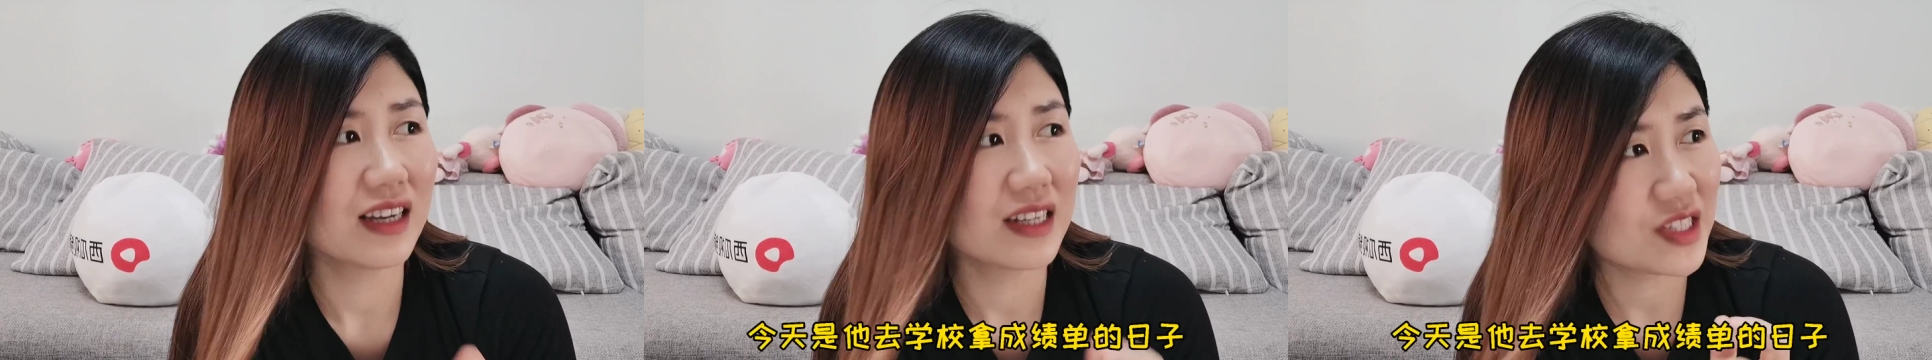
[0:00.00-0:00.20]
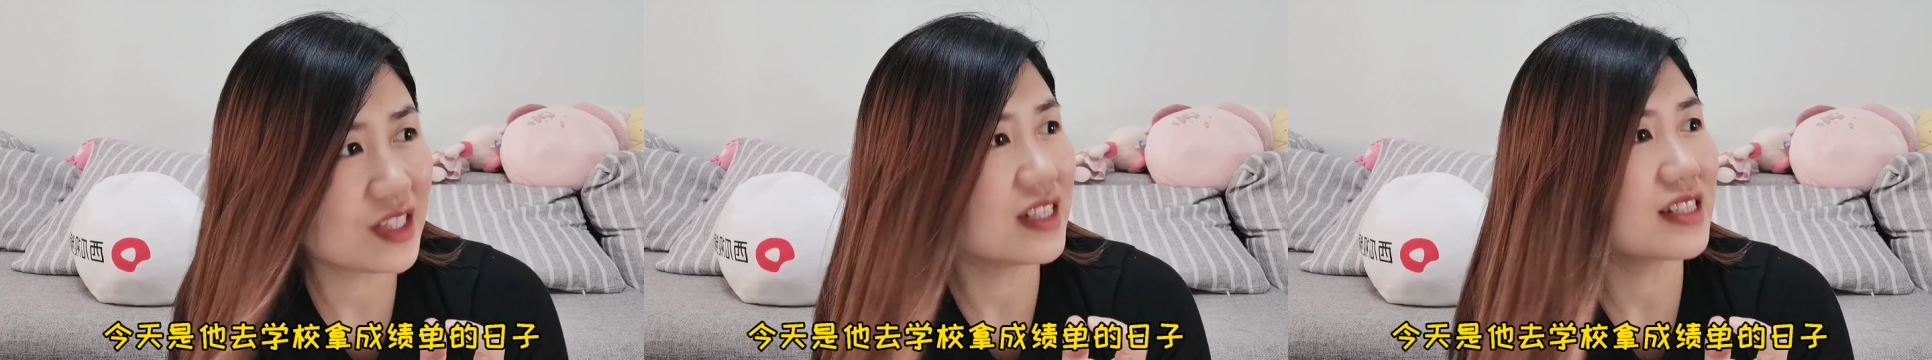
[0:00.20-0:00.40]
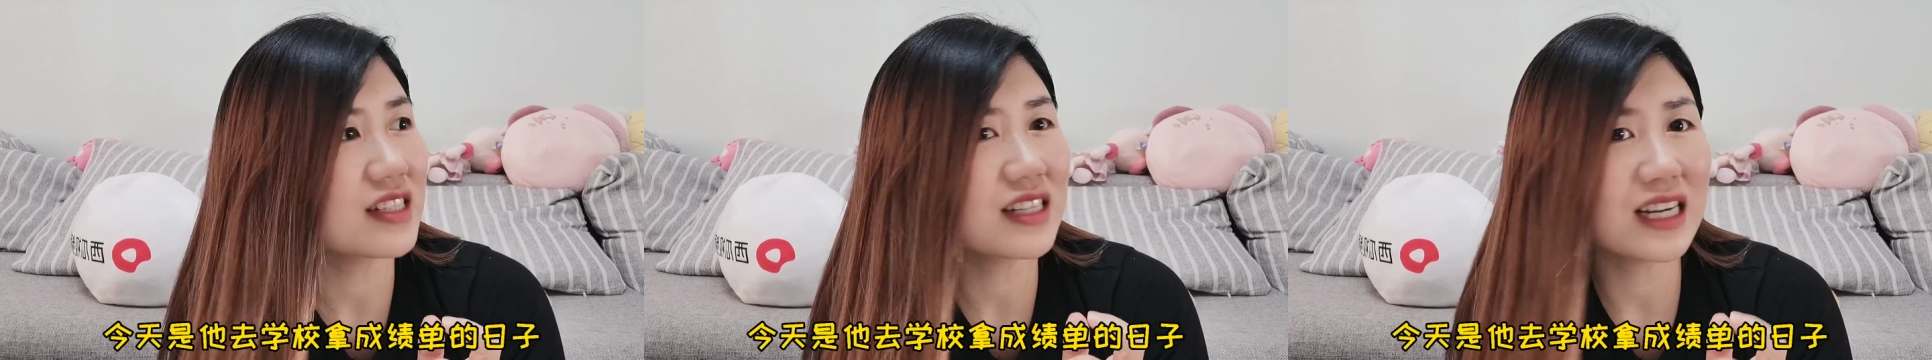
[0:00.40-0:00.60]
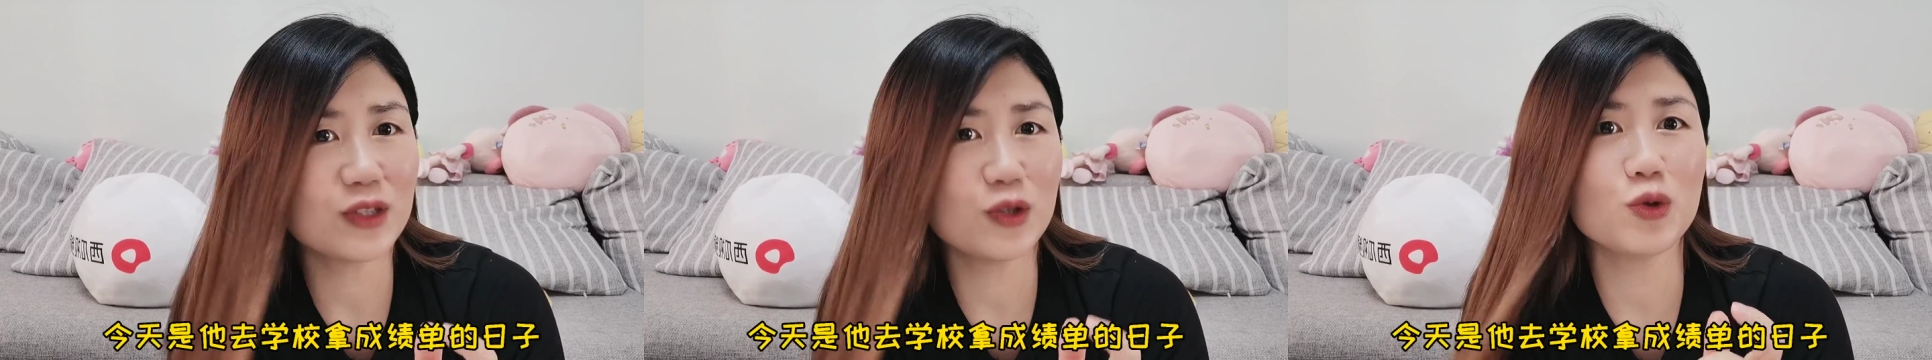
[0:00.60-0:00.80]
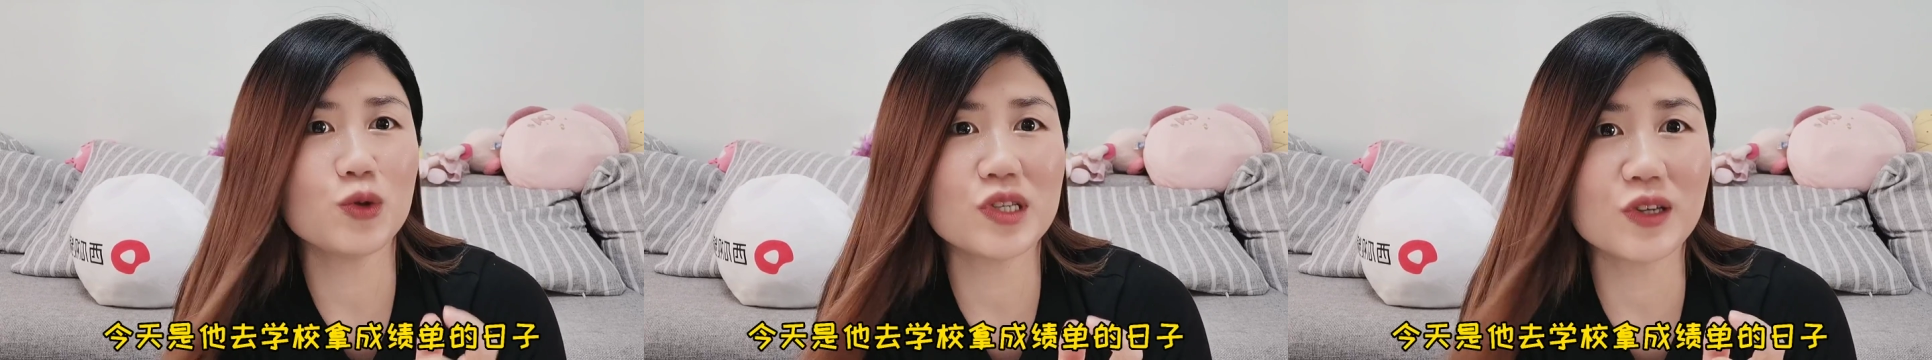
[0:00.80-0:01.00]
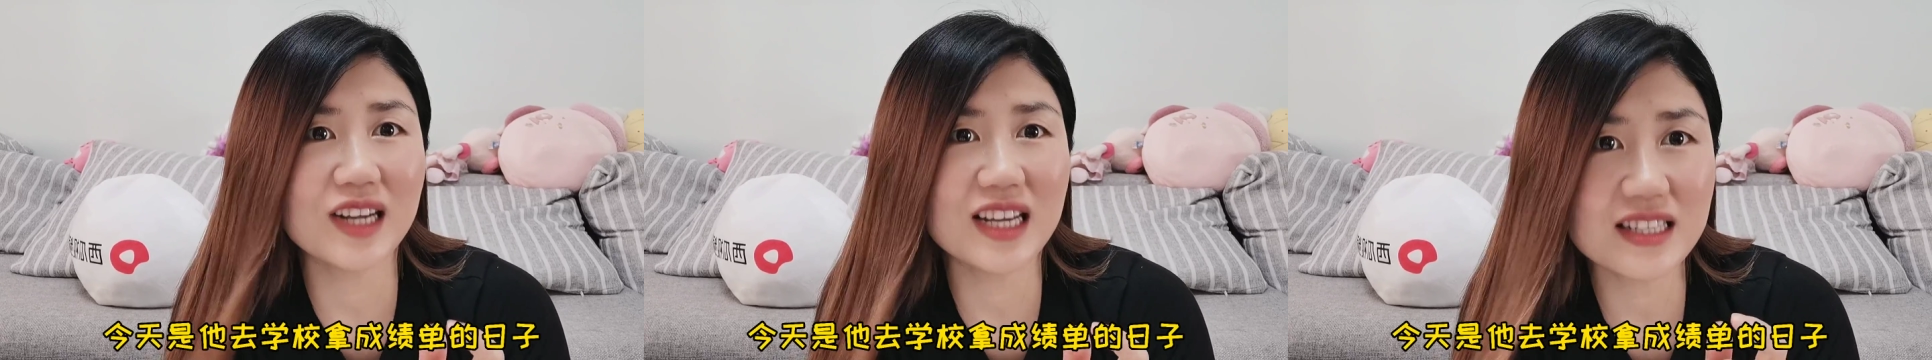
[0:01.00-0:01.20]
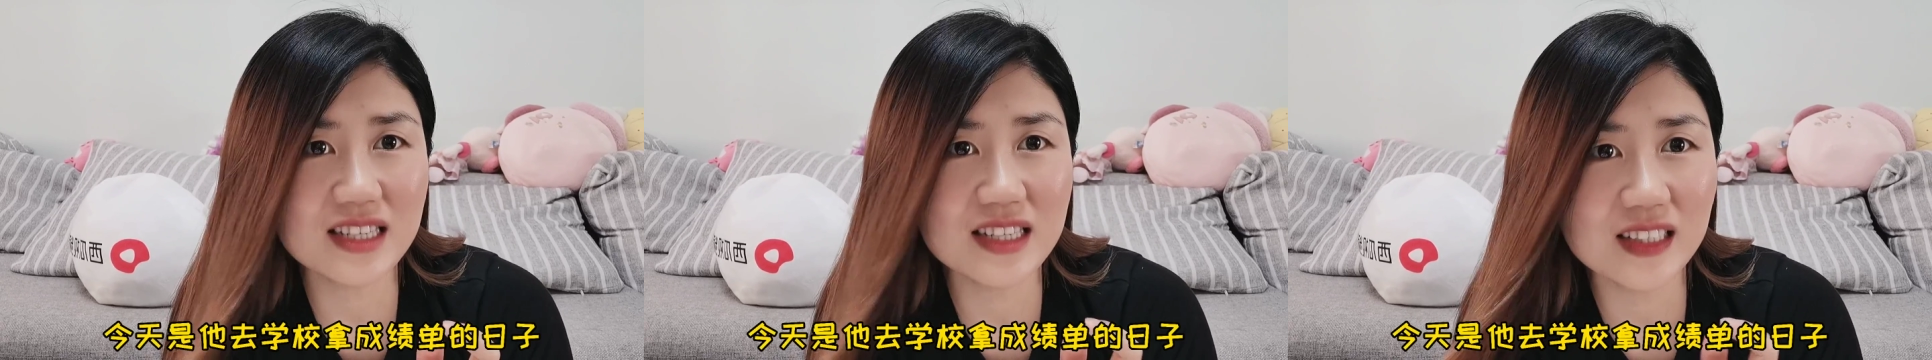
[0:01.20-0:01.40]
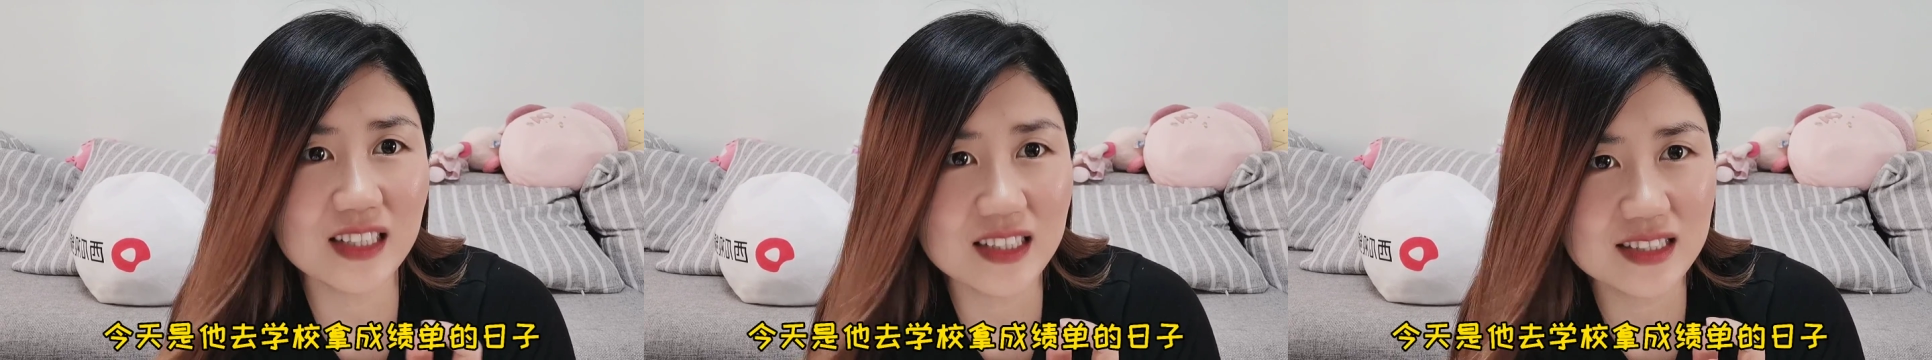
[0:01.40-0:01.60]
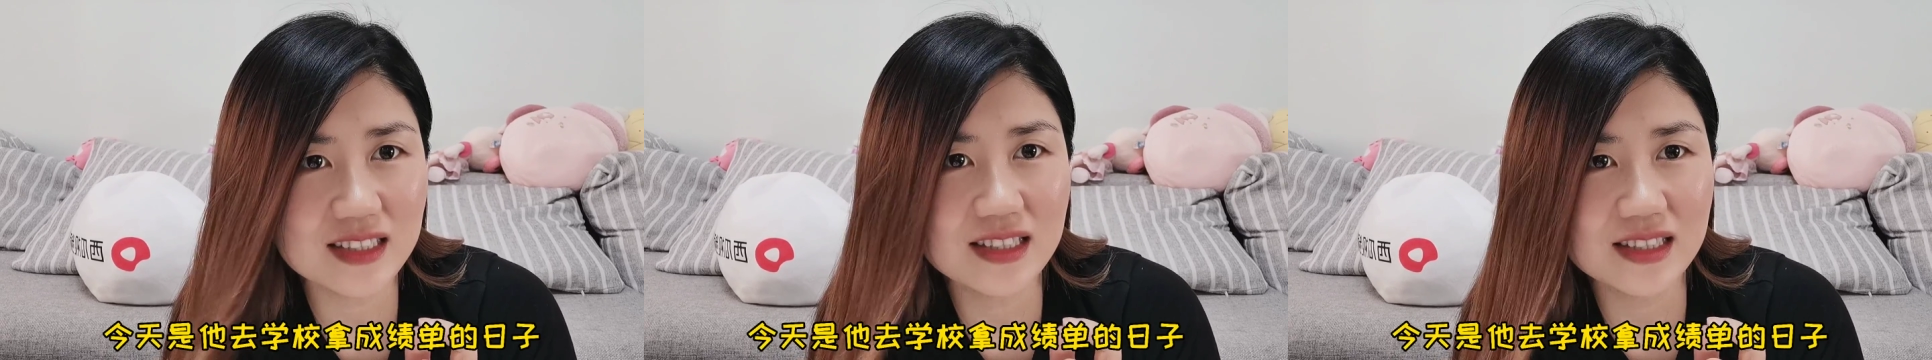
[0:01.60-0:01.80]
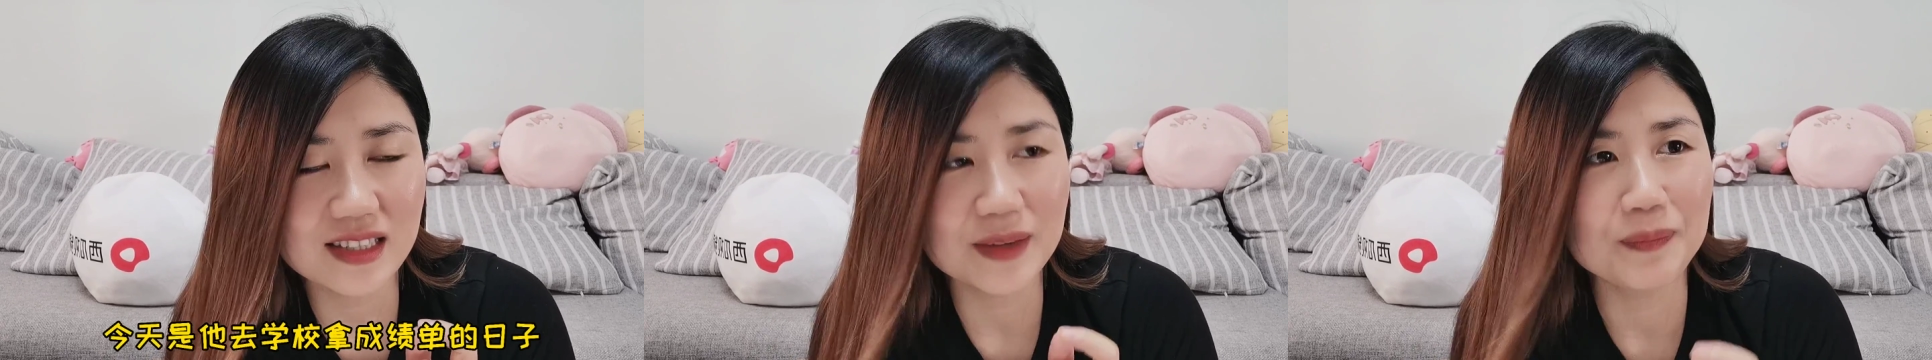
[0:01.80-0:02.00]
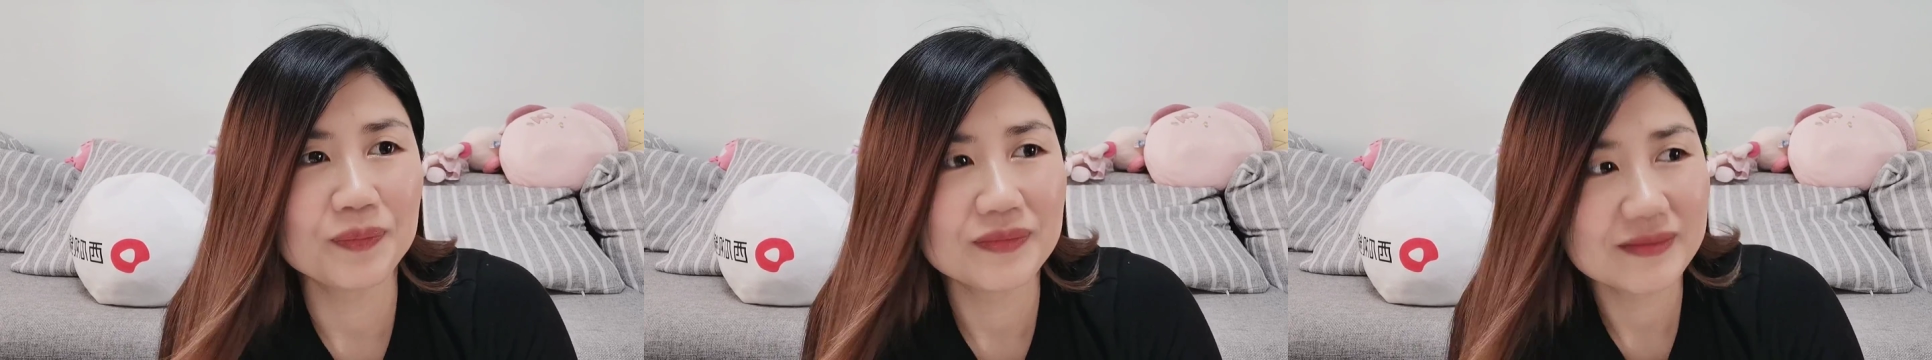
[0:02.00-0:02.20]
今天是她去学校拿成绩单的日子，